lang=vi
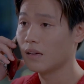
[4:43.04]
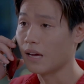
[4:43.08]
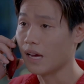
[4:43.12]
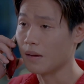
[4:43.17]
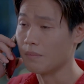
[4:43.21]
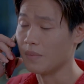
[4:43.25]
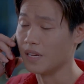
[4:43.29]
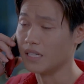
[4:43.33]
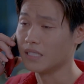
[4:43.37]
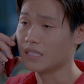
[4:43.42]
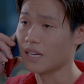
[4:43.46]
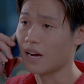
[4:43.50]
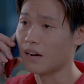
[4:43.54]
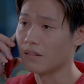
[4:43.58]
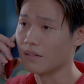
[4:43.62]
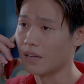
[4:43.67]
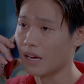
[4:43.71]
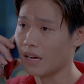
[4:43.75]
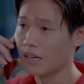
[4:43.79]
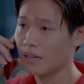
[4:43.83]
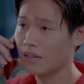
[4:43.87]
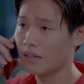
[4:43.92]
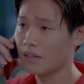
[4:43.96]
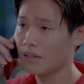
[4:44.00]
Em bị sao
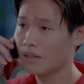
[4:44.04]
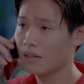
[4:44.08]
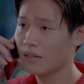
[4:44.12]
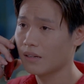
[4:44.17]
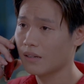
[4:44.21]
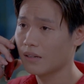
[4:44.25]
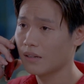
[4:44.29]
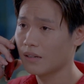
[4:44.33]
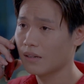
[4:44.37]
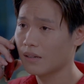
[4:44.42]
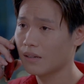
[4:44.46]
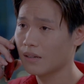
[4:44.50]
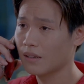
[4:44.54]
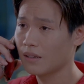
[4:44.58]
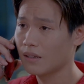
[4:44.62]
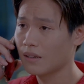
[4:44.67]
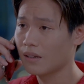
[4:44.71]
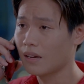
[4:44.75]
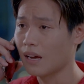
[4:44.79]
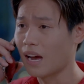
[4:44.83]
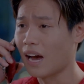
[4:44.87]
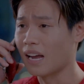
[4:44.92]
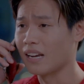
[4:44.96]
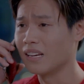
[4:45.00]
vậy
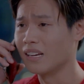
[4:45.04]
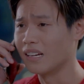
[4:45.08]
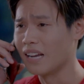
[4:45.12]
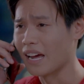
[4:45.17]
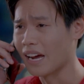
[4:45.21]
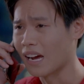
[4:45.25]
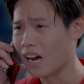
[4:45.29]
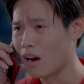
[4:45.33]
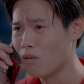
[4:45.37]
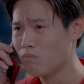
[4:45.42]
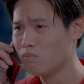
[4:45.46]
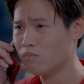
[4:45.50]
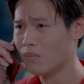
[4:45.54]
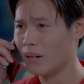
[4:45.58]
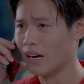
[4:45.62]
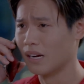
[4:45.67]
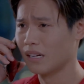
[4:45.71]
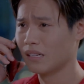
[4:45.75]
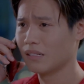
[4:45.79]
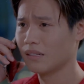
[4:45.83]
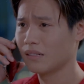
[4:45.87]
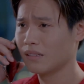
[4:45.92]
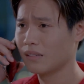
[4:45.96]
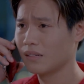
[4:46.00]
Anh là đàn ông mà
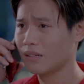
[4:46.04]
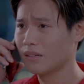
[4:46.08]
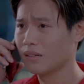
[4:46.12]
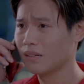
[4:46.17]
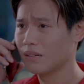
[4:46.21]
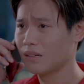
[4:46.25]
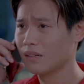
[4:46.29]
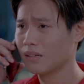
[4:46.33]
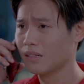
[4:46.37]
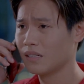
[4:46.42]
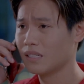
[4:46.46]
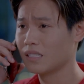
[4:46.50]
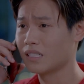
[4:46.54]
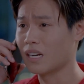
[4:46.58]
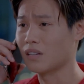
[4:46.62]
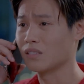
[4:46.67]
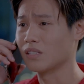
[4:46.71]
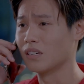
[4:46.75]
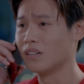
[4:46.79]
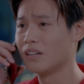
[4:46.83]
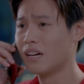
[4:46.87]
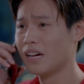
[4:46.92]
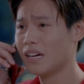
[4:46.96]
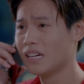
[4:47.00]
Sao
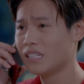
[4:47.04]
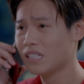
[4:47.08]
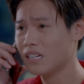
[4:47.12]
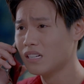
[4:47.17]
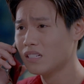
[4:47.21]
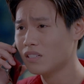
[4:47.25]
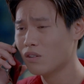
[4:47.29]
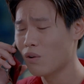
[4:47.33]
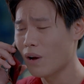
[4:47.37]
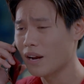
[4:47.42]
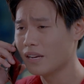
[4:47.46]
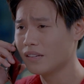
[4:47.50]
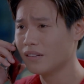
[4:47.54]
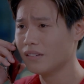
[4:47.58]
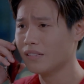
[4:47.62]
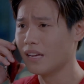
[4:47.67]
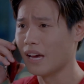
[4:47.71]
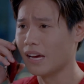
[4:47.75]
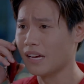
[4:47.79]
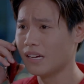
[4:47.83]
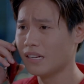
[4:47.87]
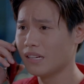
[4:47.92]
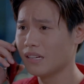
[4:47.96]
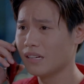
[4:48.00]
sự hy sinh của anh như
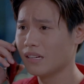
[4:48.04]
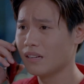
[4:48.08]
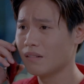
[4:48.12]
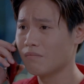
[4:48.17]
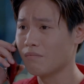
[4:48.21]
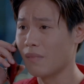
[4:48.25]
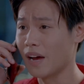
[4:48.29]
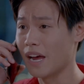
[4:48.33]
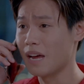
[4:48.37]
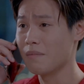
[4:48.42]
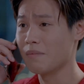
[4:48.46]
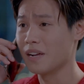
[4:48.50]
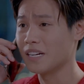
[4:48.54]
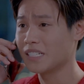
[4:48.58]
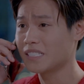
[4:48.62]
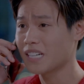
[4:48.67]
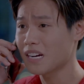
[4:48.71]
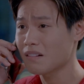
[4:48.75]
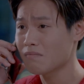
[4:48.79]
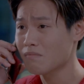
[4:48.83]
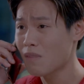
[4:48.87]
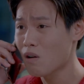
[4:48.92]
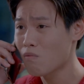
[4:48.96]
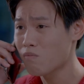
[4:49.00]
vậy Mà em lại
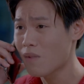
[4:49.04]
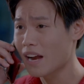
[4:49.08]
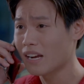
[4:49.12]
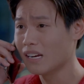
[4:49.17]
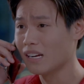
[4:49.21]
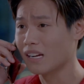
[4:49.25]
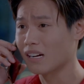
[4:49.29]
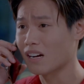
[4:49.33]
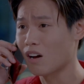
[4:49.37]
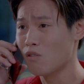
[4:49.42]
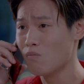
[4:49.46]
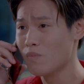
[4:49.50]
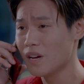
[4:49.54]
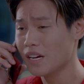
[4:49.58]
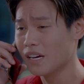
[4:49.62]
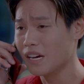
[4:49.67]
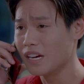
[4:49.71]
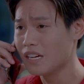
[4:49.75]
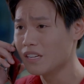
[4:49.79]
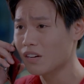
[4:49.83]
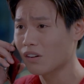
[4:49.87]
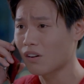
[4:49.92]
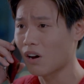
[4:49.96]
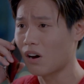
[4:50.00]
trách móc anh là không biết
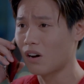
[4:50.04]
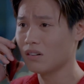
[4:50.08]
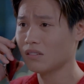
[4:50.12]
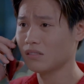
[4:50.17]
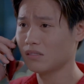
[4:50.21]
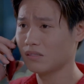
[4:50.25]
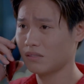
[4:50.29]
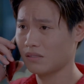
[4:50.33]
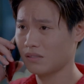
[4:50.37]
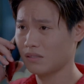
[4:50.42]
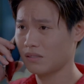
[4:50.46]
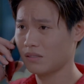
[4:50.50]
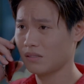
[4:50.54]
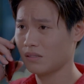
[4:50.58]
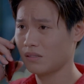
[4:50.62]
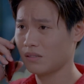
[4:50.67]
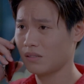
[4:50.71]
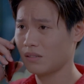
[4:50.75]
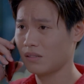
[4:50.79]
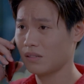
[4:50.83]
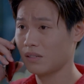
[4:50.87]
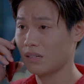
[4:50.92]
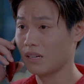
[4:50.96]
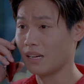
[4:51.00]
nghĩ cho con
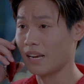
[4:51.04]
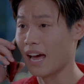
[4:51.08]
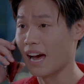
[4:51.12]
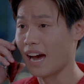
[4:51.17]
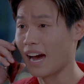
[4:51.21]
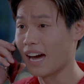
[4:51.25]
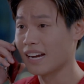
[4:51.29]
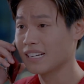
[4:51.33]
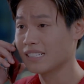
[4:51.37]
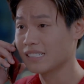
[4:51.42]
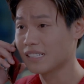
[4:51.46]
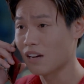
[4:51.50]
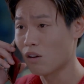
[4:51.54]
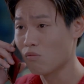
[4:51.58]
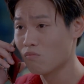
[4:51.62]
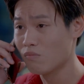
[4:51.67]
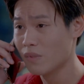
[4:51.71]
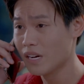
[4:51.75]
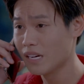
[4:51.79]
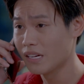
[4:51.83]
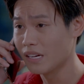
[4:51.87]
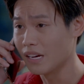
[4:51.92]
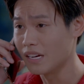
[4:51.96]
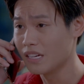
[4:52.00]
Là anh không
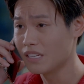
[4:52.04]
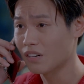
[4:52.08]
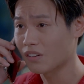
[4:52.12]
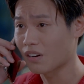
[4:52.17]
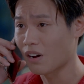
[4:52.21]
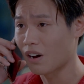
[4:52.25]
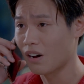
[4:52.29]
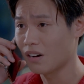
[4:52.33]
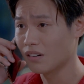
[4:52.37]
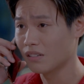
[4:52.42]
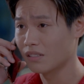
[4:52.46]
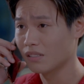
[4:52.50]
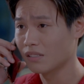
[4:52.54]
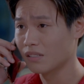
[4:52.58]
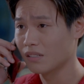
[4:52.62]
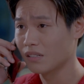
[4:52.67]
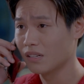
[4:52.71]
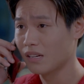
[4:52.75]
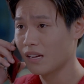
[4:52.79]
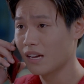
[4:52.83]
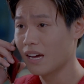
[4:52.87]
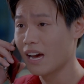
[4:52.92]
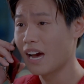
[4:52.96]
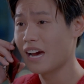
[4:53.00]
biết nghĩ cho con
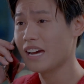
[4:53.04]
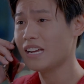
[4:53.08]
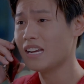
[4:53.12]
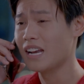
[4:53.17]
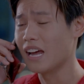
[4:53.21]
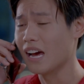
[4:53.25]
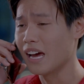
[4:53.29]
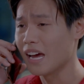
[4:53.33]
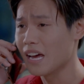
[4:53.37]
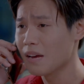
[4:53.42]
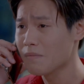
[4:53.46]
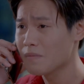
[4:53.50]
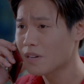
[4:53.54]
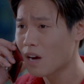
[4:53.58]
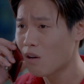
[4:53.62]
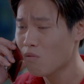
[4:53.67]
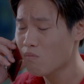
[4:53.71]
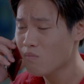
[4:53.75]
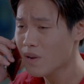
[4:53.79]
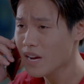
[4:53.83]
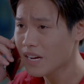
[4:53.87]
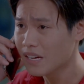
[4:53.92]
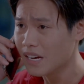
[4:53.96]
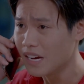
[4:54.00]
Hay là em
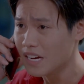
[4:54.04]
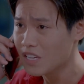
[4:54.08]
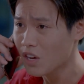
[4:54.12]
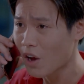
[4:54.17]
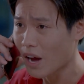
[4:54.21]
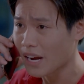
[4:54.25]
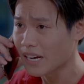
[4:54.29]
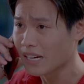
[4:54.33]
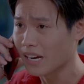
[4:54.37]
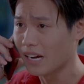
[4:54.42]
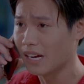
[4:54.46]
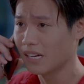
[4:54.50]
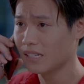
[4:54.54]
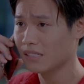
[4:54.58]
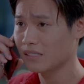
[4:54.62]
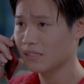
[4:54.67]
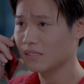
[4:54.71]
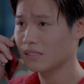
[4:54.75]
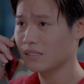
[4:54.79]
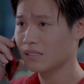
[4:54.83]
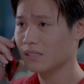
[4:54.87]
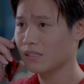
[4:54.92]
không biết nghĩ cho anh hả